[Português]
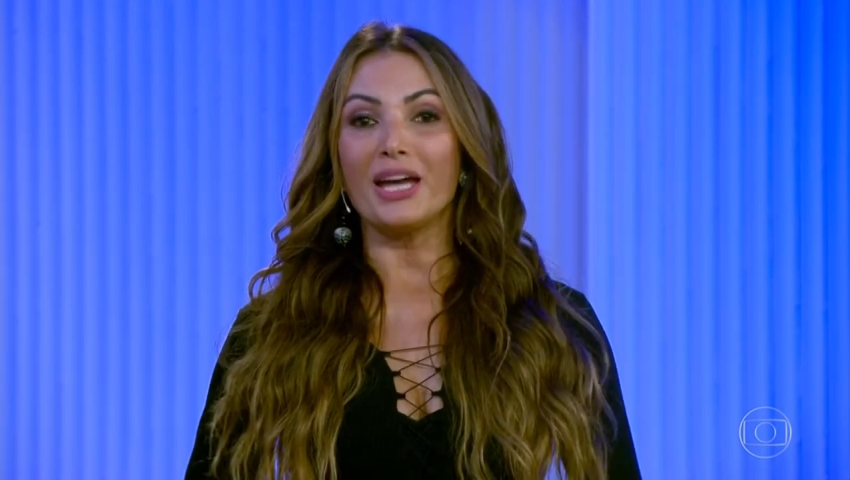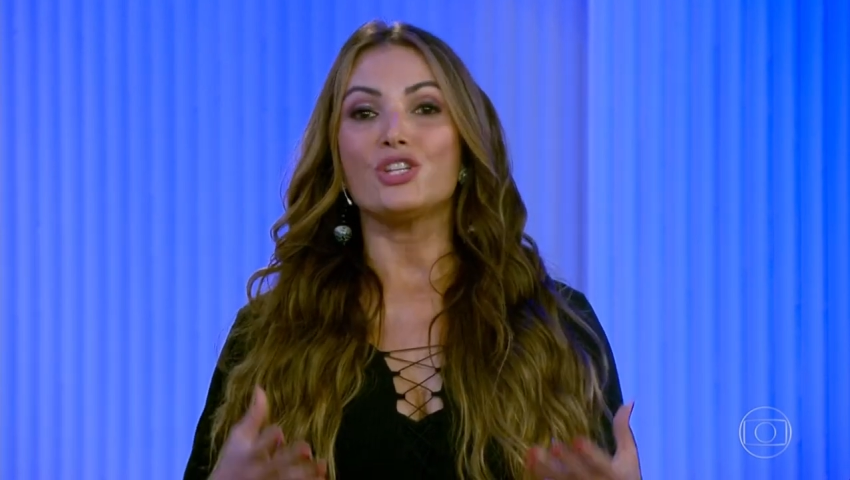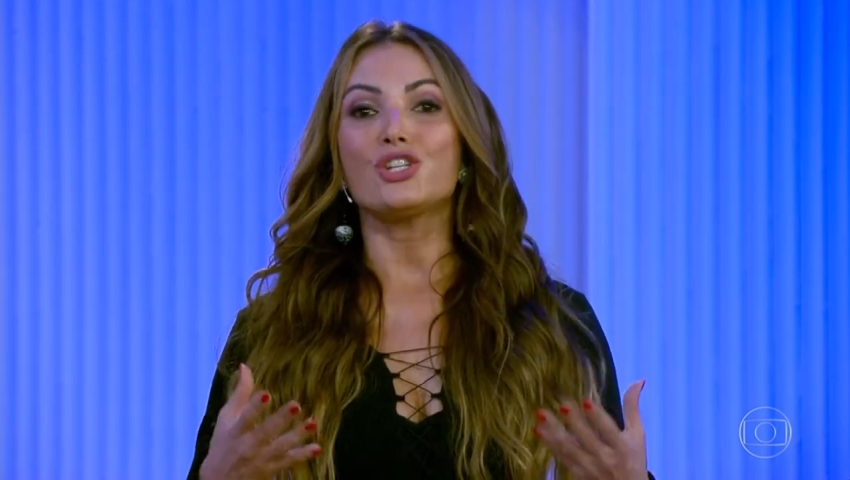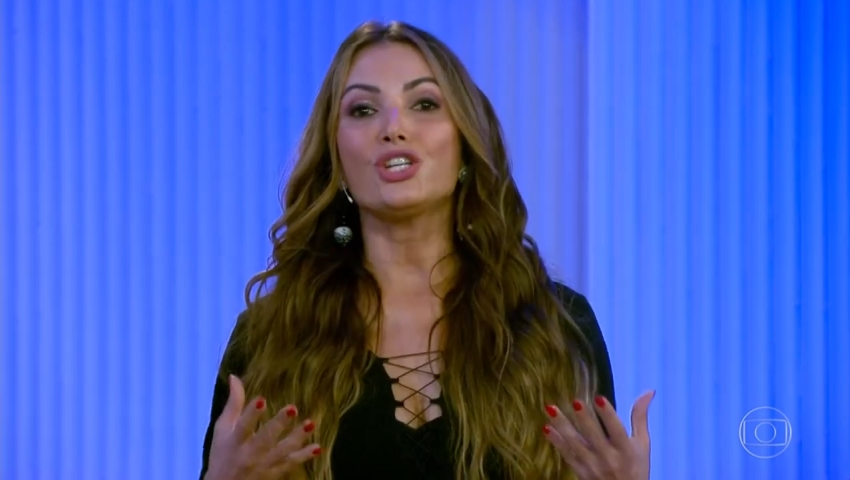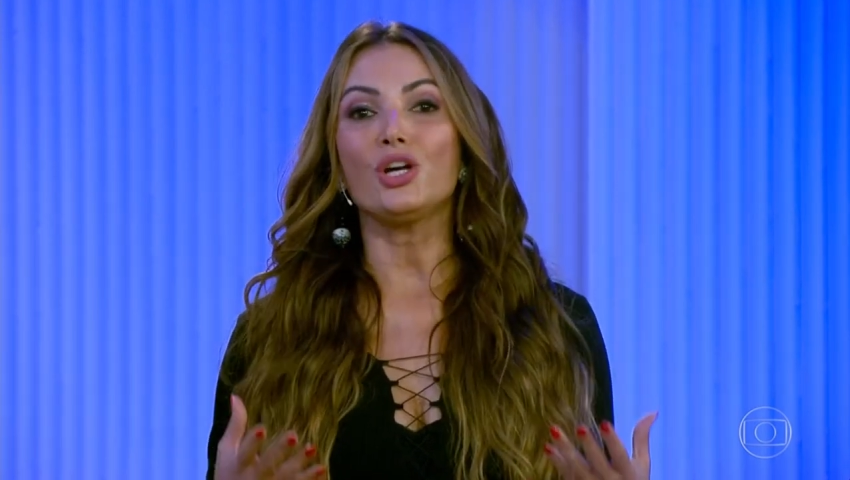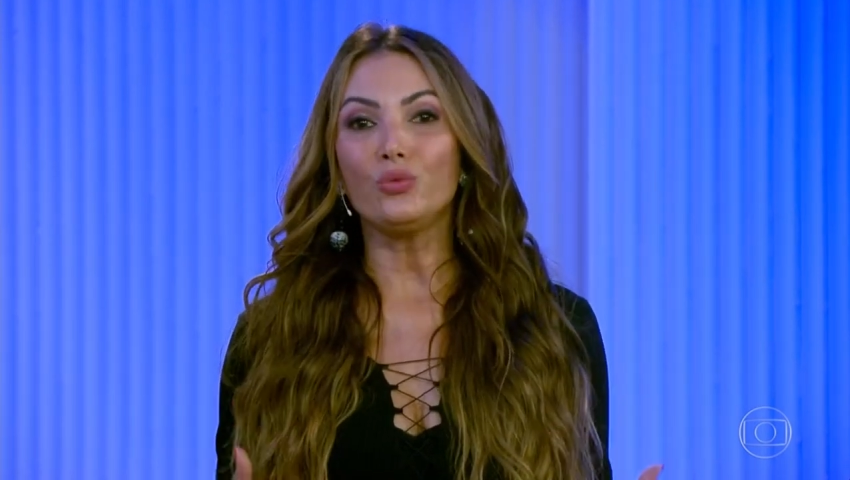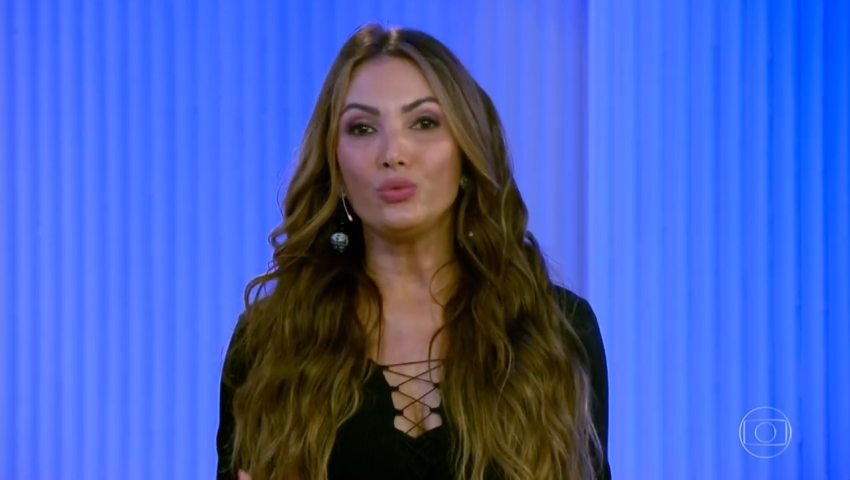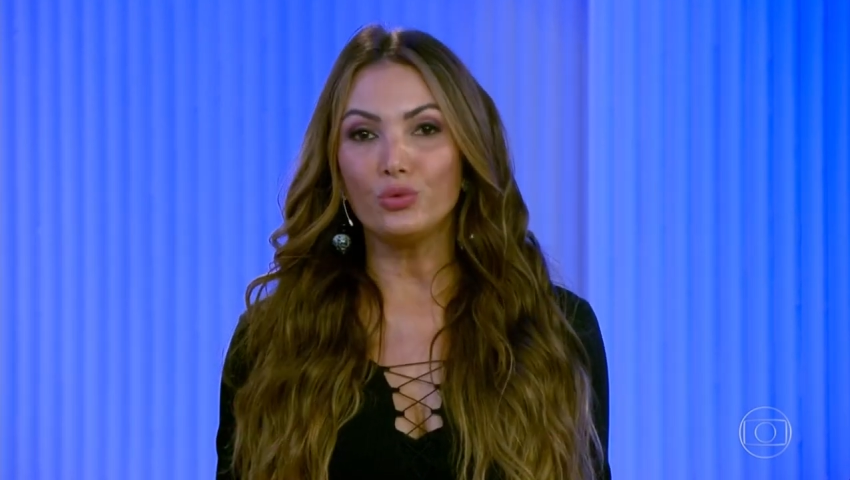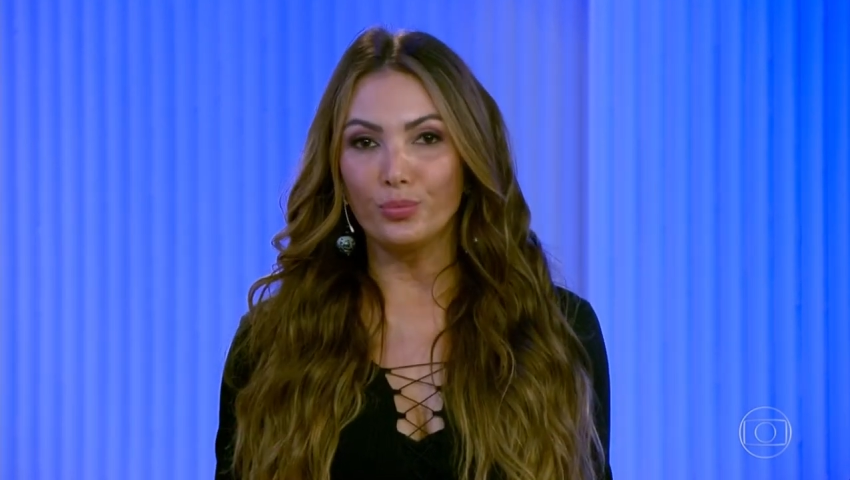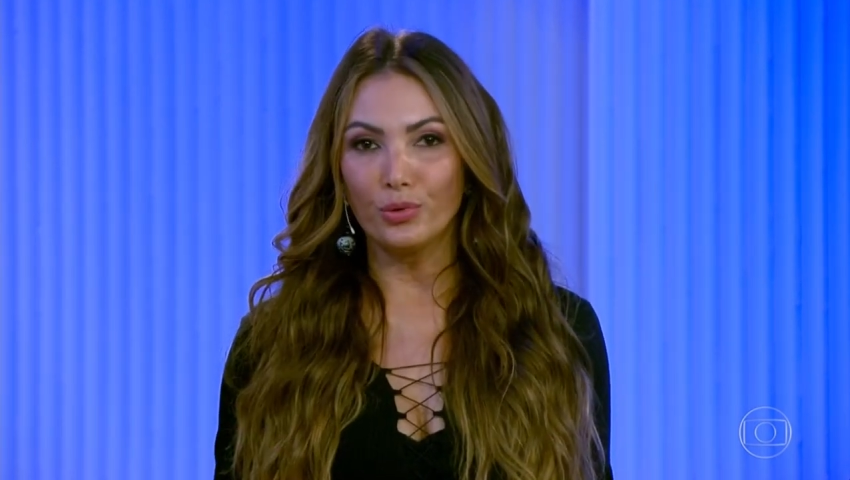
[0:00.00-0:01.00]
A
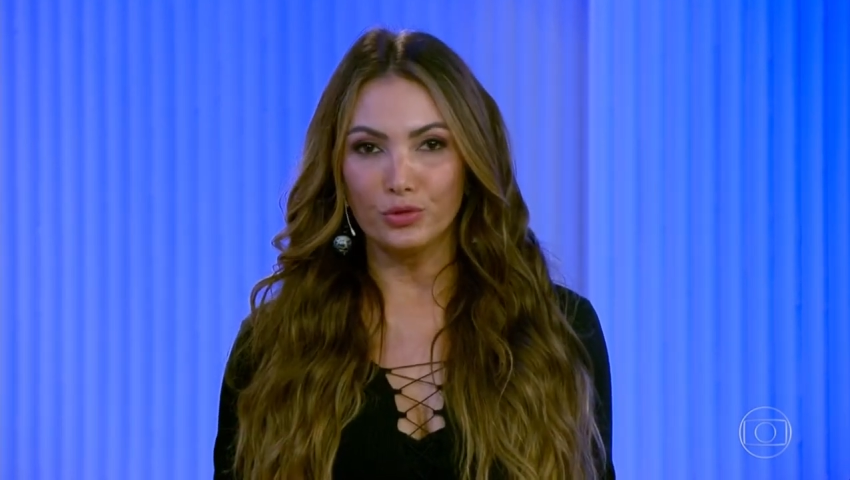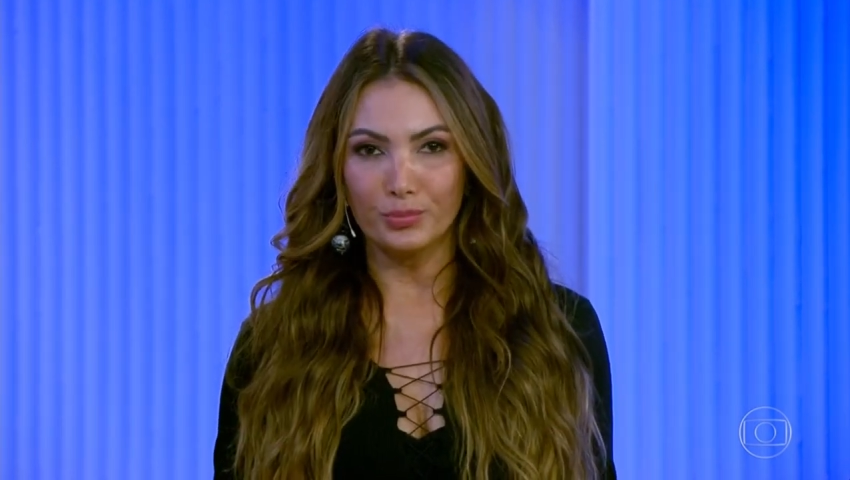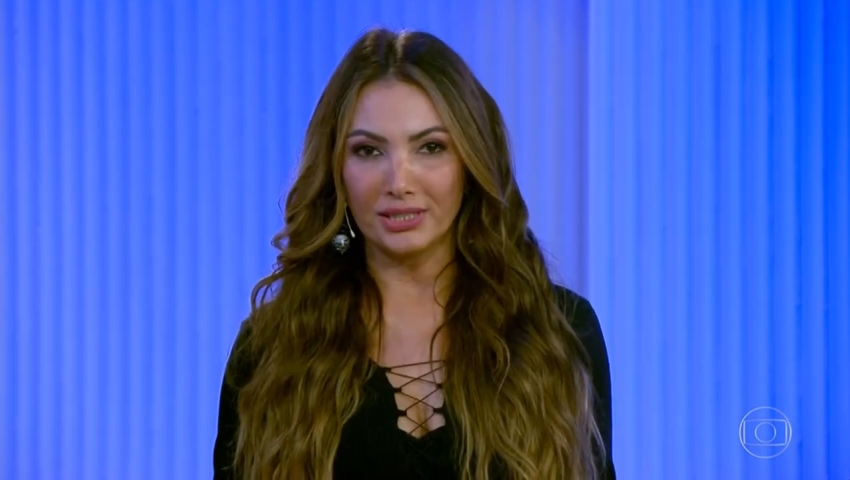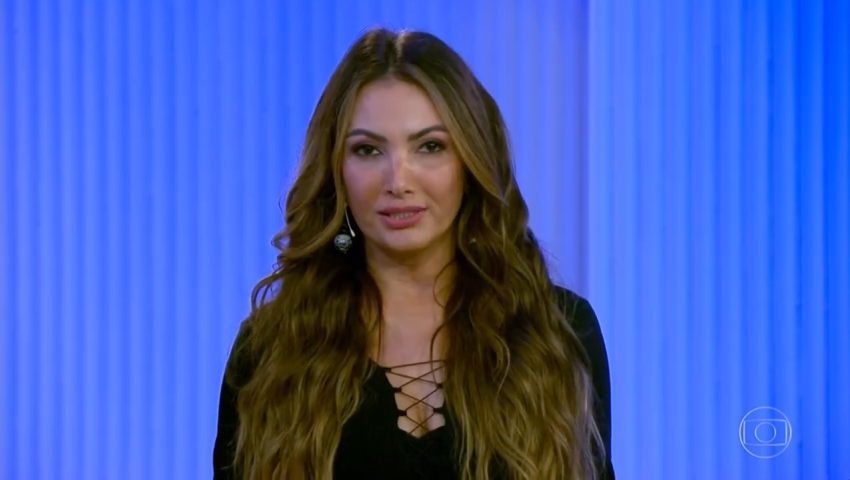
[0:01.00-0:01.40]
paixão do povo